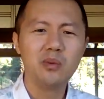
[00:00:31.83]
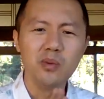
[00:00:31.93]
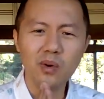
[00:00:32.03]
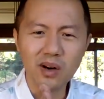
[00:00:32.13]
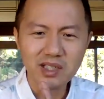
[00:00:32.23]

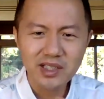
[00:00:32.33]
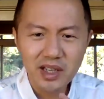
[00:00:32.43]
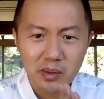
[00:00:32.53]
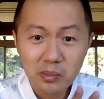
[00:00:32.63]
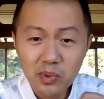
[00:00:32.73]
我
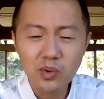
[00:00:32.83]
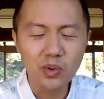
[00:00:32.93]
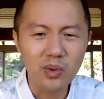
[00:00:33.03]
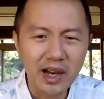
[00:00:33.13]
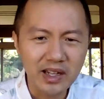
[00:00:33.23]
先不
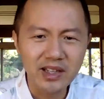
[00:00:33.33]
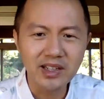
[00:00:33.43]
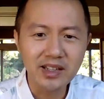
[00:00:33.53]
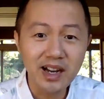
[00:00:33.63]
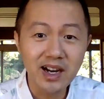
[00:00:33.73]
管
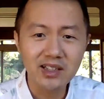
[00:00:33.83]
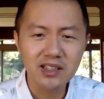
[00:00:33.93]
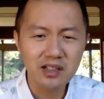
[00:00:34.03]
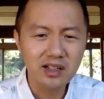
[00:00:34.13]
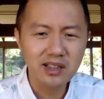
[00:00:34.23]
你压的
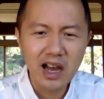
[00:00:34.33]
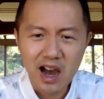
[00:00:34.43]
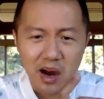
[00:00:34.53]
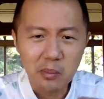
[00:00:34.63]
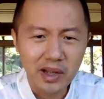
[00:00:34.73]
这个
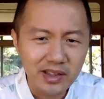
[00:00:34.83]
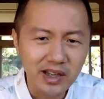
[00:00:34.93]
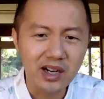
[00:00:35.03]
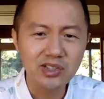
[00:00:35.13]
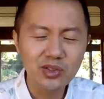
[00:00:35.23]
大门
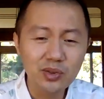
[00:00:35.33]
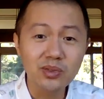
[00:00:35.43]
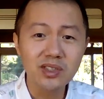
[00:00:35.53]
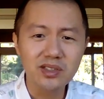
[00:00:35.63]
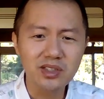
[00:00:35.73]
呐，
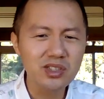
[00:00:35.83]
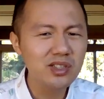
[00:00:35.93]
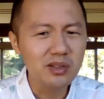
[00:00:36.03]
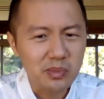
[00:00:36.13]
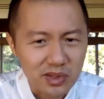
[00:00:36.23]
究竟
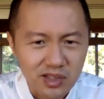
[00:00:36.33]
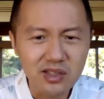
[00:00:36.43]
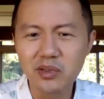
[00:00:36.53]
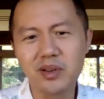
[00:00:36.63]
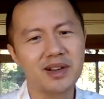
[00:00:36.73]
是不
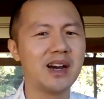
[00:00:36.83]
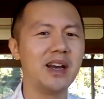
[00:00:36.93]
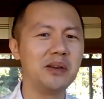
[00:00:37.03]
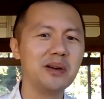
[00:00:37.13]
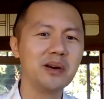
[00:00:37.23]
是越
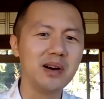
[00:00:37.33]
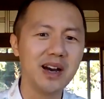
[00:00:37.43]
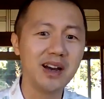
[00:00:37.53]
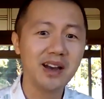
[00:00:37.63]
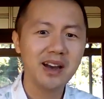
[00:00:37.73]
开越
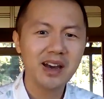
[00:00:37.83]
宽，